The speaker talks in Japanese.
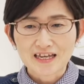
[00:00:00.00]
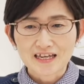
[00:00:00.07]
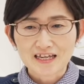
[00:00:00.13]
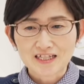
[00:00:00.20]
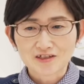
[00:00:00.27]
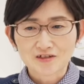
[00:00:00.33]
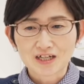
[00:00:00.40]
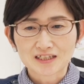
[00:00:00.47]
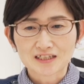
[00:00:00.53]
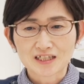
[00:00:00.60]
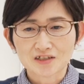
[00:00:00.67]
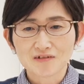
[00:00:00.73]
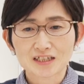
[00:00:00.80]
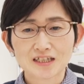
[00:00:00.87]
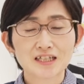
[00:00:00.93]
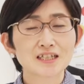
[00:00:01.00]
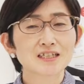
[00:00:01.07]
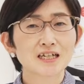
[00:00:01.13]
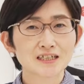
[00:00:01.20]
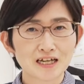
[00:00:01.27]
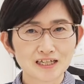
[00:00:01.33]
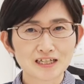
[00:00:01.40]
えー、そういう方には適
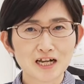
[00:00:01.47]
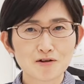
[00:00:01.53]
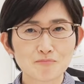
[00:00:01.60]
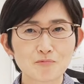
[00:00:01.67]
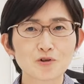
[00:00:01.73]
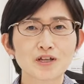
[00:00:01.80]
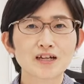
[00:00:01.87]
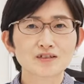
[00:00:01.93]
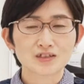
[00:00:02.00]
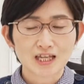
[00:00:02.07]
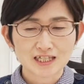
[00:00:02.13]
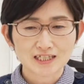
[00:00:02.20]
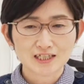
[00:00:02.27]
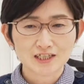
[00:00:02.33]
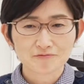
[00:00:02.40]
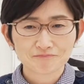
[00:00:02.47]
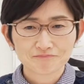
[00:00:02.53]
さない漢方薬です。